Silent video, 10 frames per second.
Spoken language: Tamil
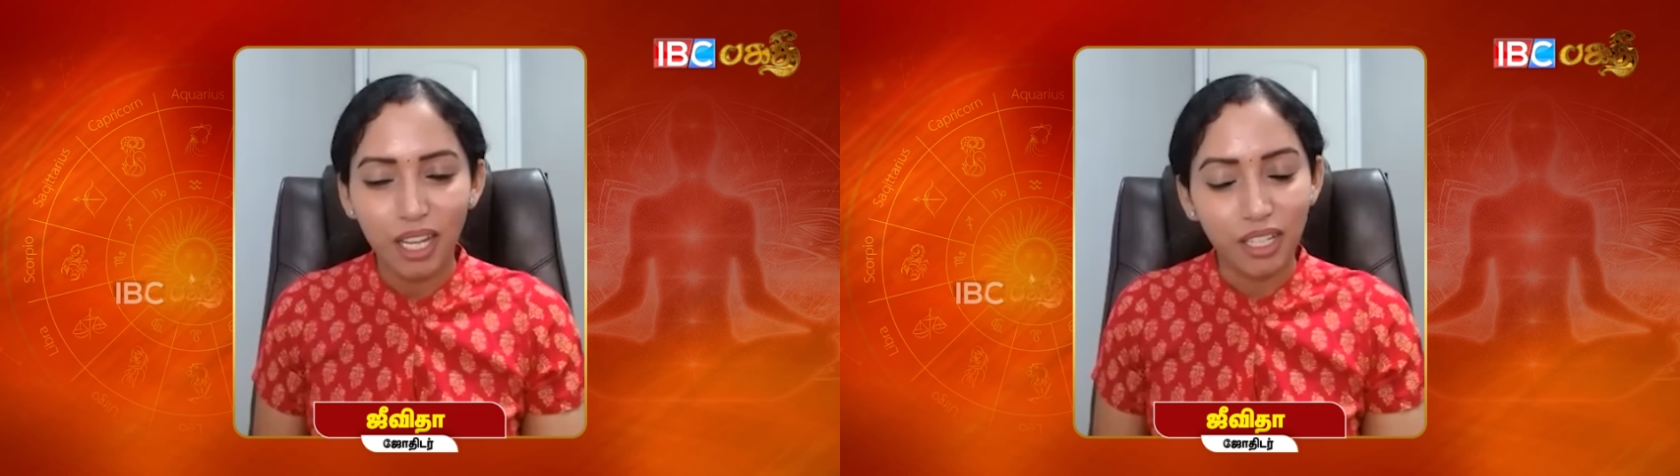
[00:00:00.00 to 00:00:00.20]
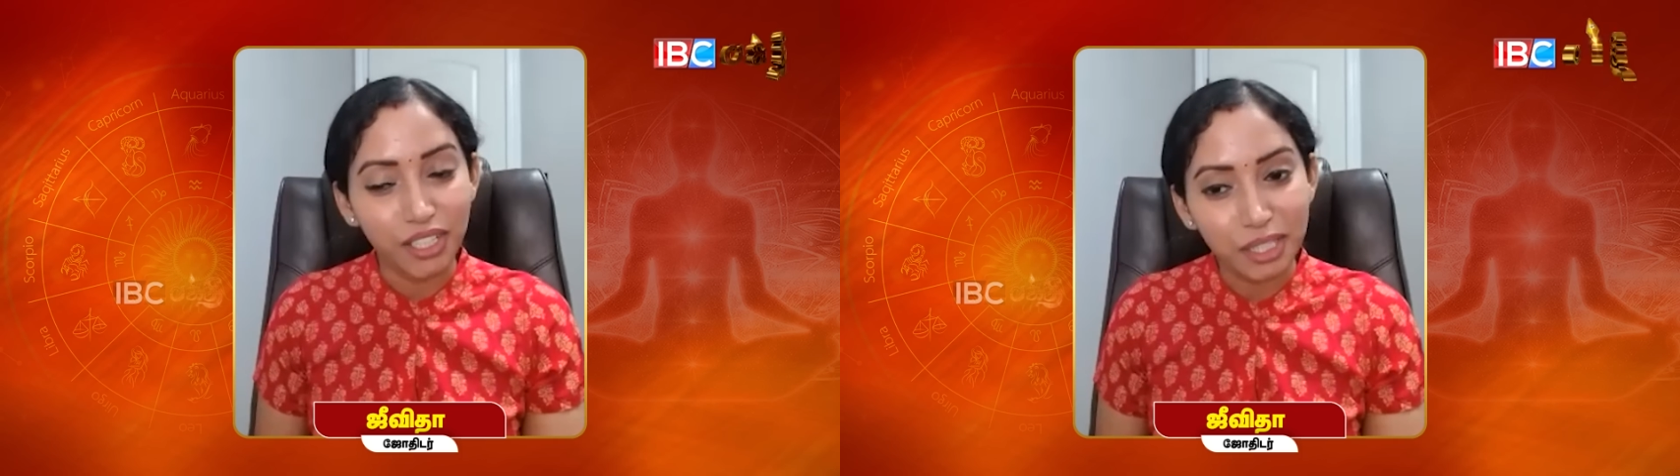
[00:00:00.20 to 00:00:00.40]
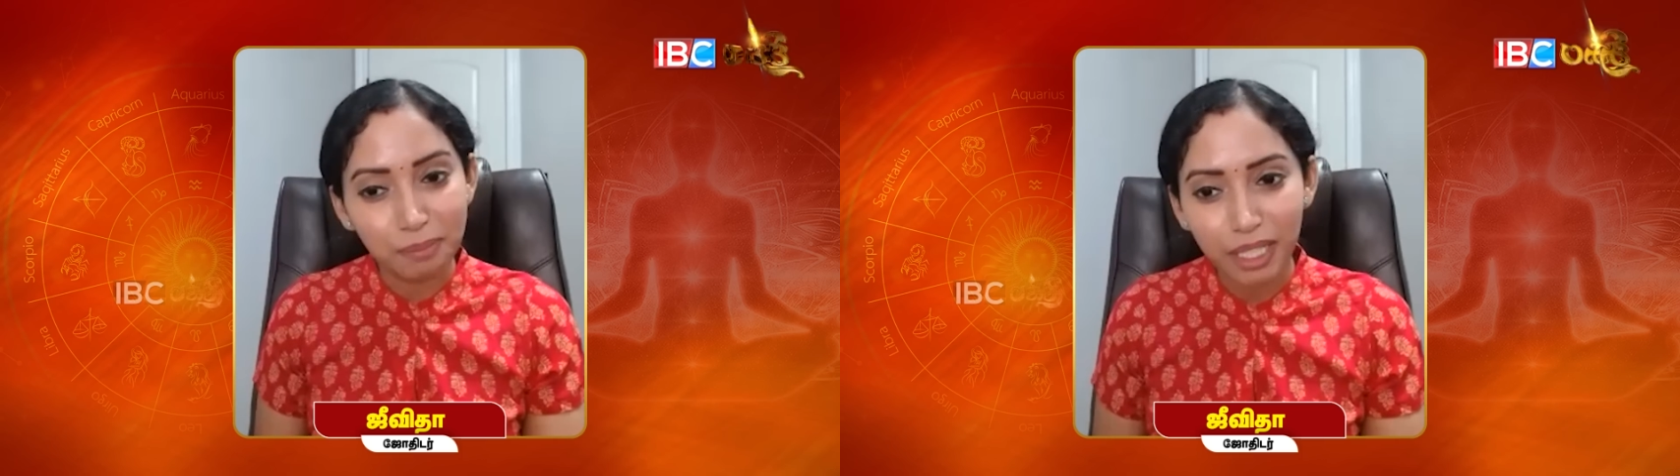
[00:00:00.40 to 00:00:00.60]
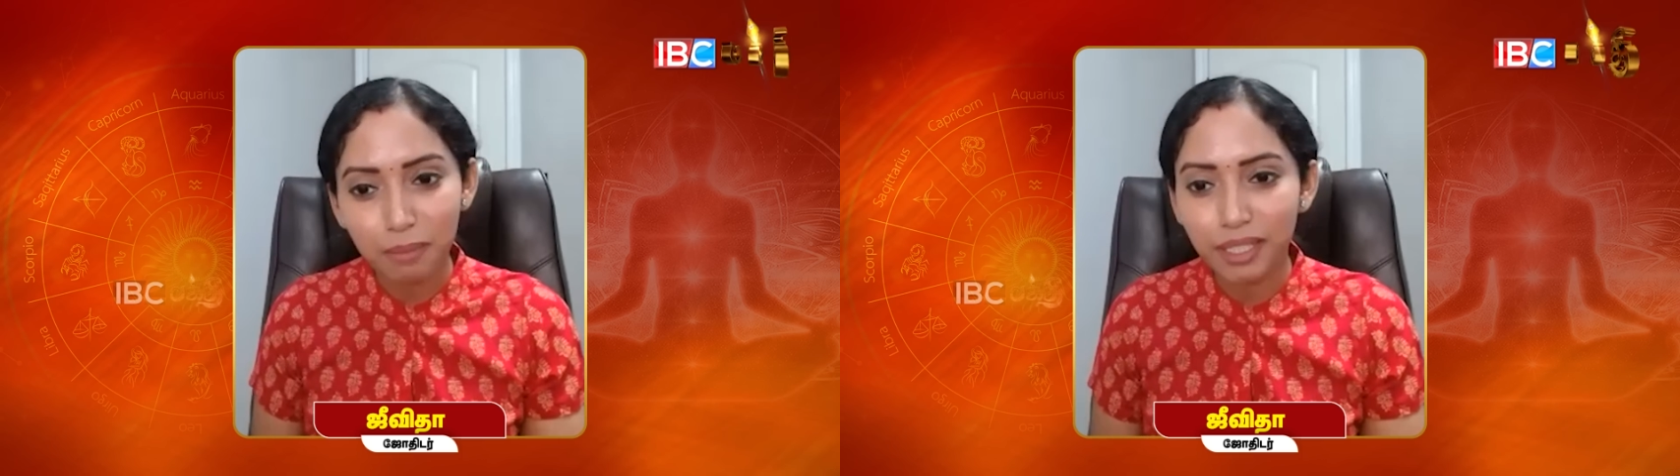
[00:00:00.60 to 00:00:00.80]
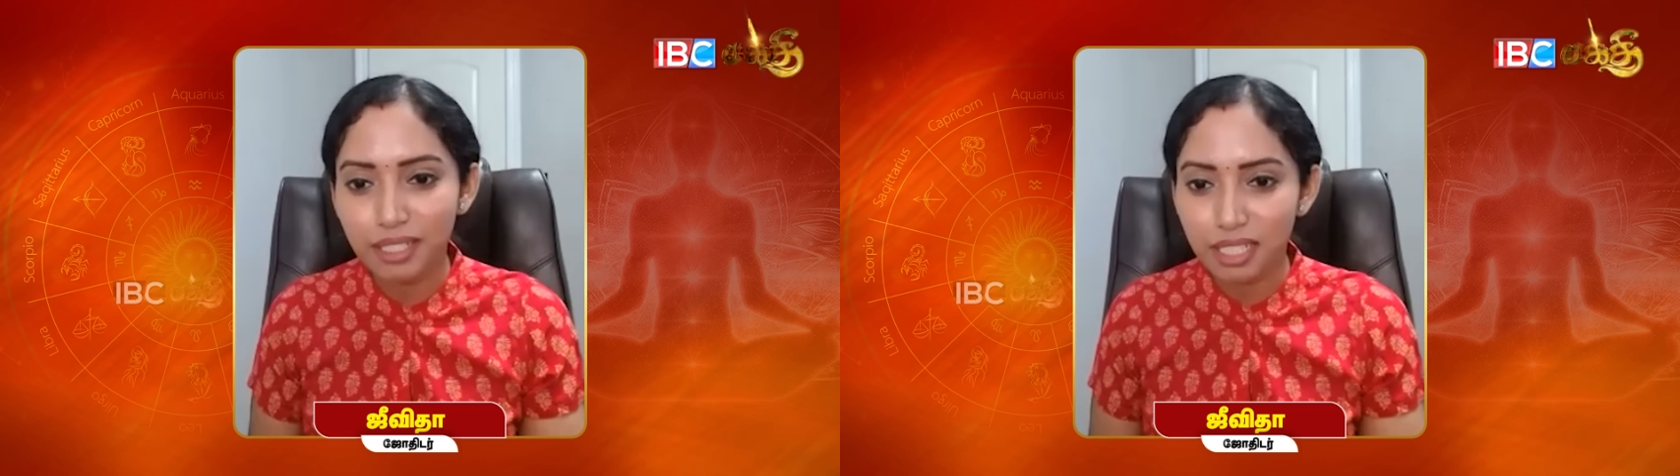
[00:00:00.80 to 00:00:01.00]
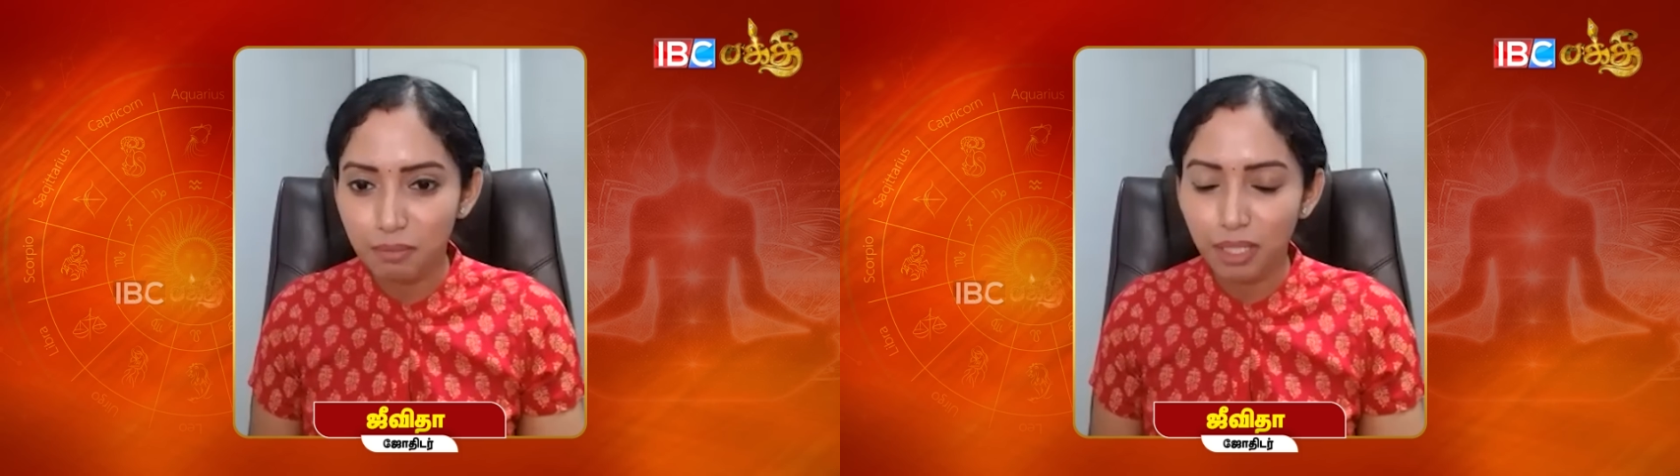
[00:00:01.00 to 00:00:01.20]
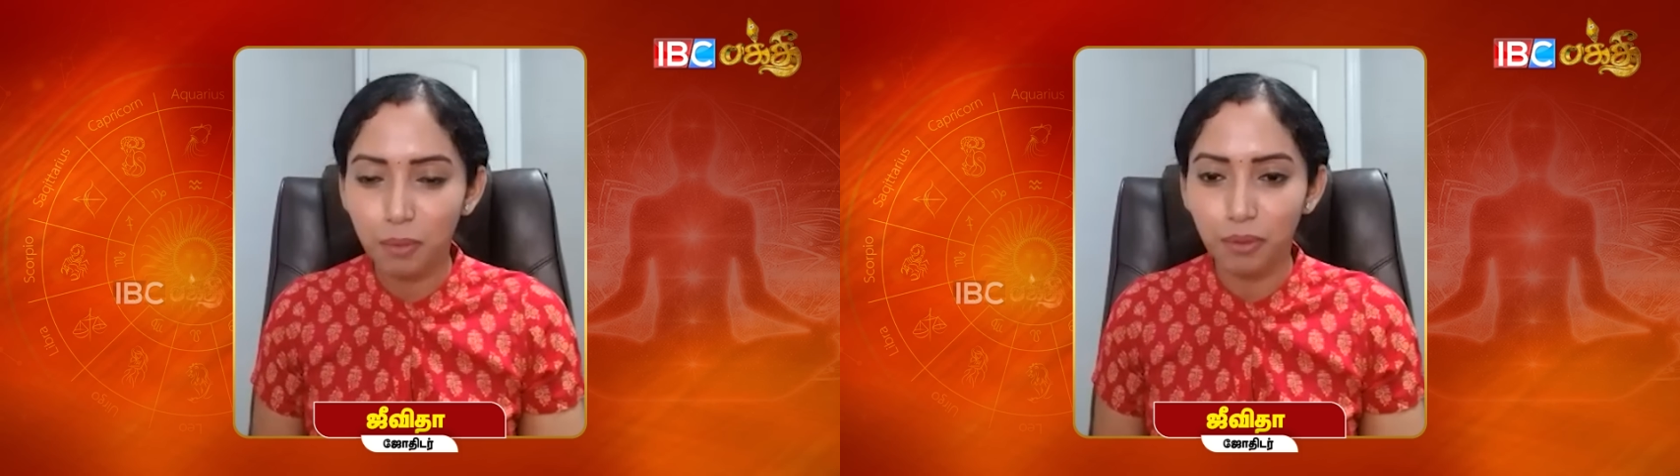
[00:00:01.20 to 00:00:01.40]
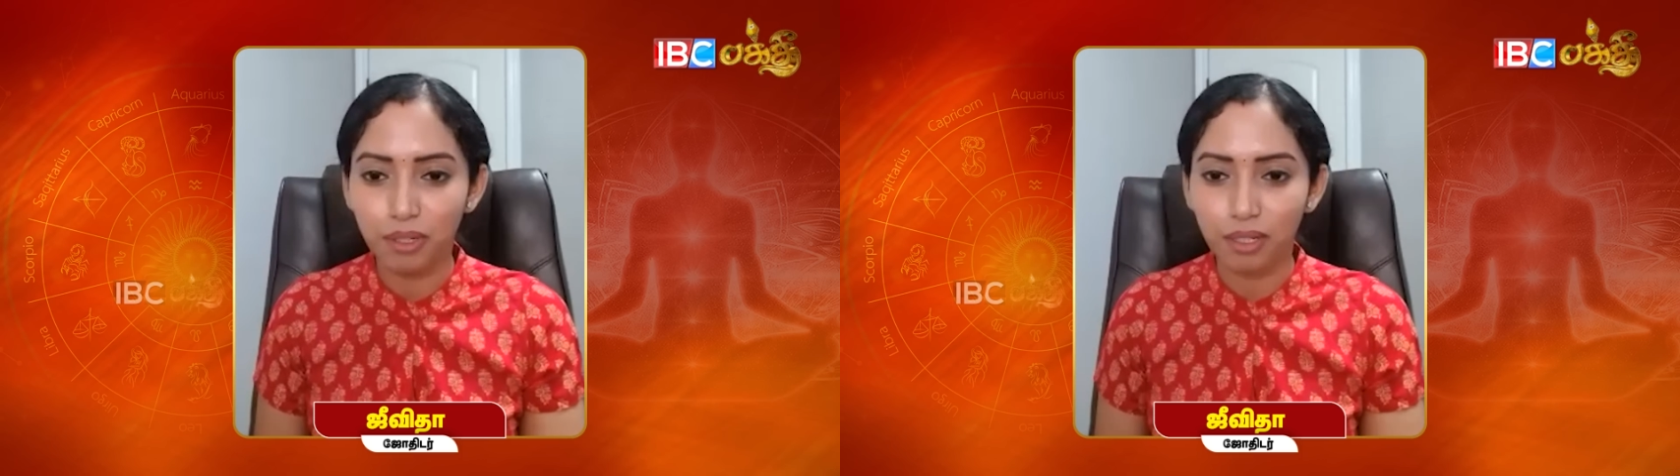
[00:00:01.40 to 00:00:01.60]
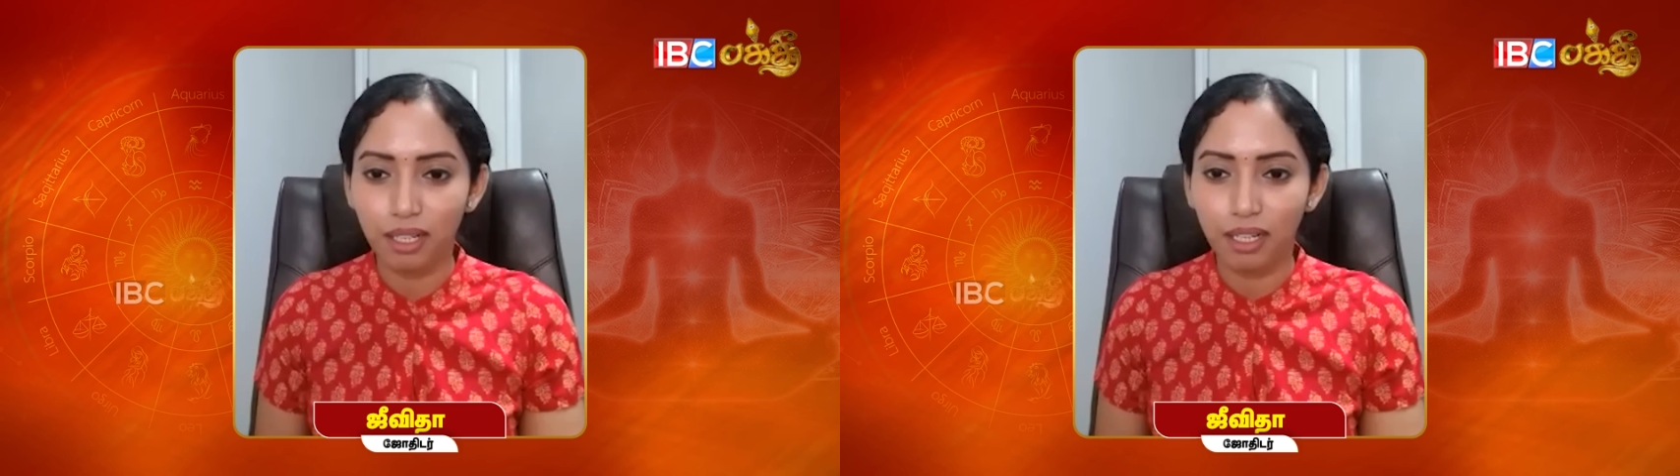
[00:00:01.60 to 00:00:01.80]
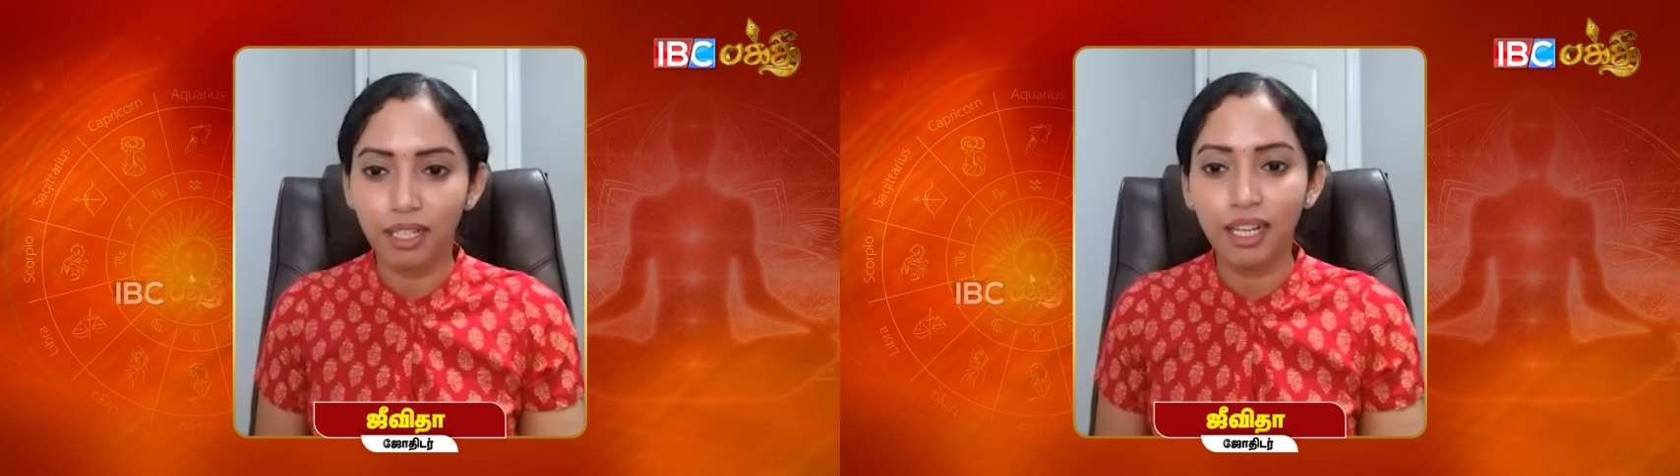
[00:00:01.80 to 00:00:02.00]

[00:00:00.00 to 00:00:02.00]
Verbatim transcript: ரெண்டு பேருமே இந்த சிம்பிள் போட்டிருக்காங்க